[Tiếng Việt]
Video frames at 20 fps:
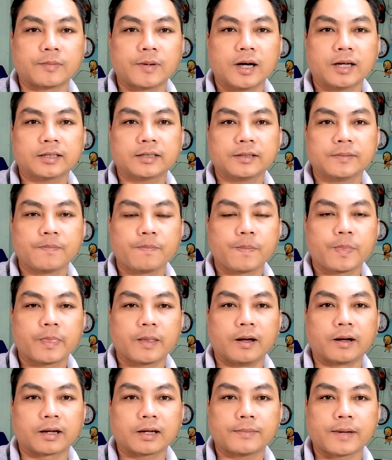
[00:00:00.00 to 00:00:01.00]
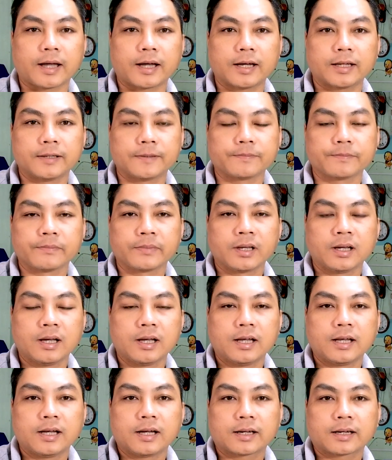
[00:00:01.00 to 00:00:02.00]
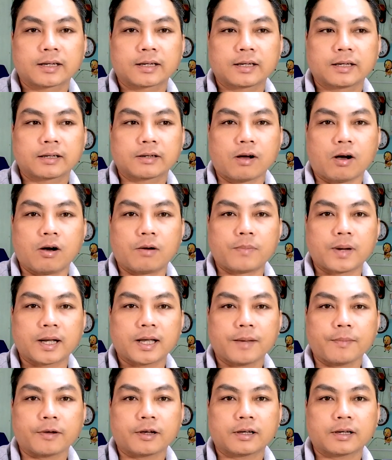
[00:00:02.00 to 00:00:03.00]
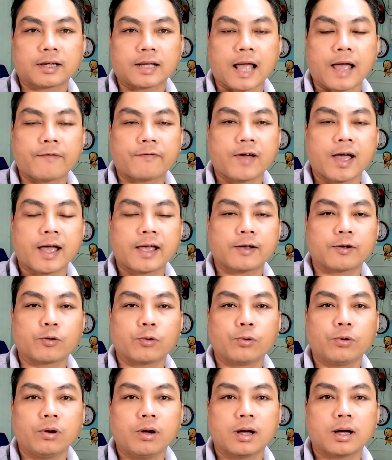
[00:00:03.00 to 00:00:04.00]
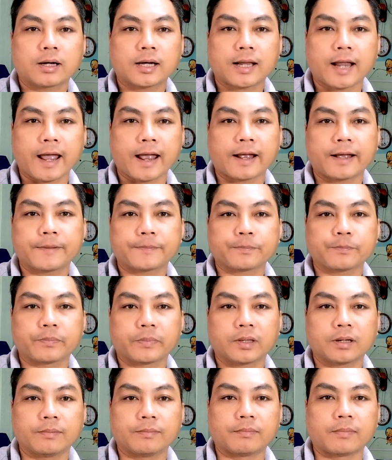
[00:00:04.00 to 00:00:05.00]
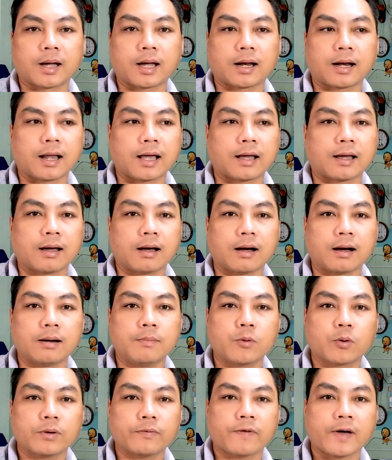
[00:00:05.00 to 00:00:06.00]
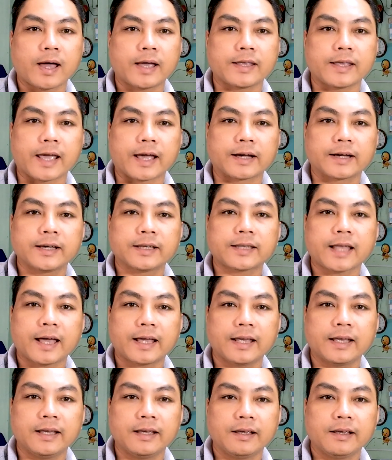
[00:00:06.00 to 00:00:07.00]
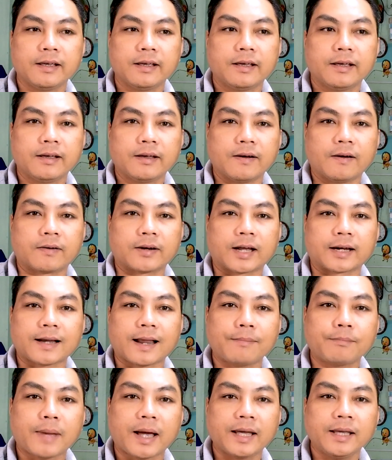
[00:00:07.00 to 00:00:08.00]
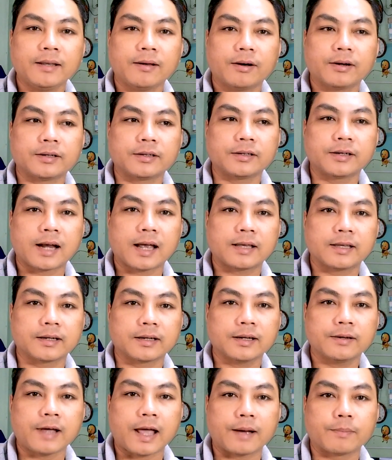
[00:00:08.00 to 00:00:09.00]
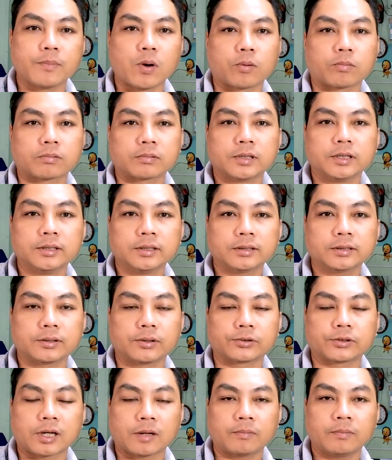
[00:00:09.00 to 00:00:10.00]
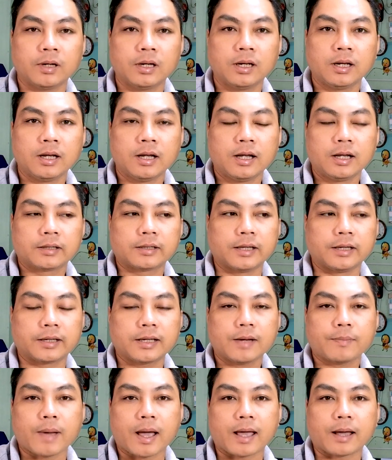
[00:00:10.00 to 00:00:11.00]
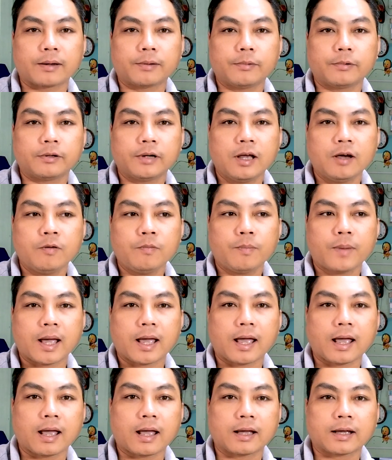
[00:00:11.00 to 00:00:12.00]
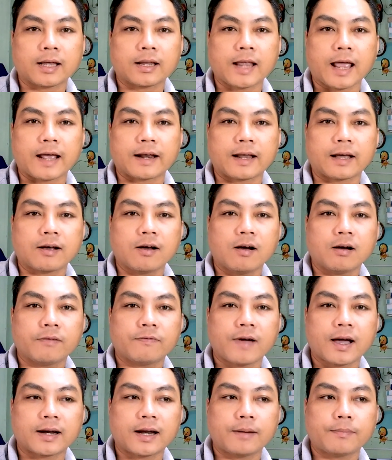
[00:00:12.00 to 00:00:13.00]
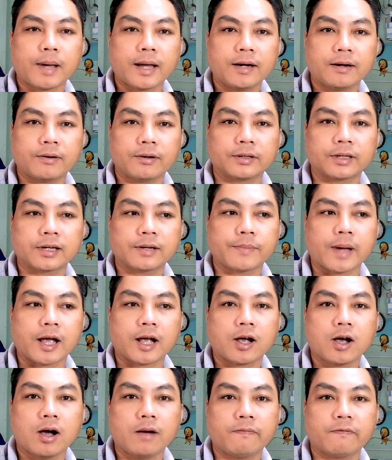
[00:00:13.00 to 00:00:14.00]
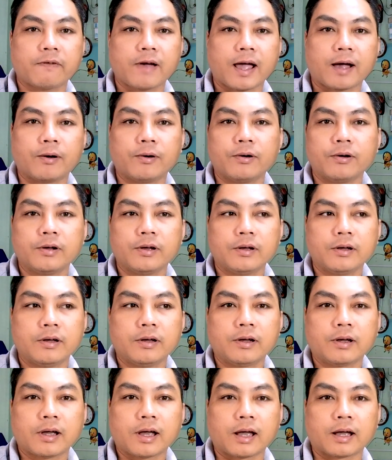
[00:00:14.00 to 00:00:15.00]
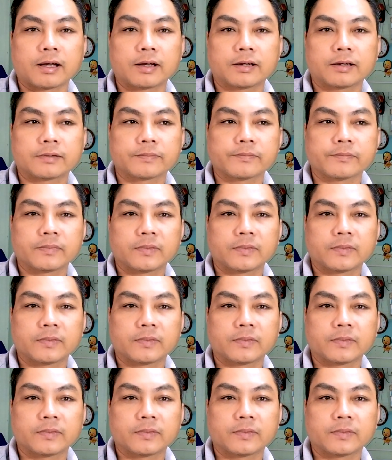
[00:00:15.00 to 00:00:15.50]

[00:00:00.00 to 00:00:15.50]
xong hết rồi các bạn in còn mà cái kha file của ờ, khách hàng á, mà là ở một cái file dạng ghi tay hoặc là đánh máy thôi ra những cái hạng mục nước đồ xong thì các bạn nếu mà khách hàng đã có cái file đánh máy rồi thì các bạn cóp vào ha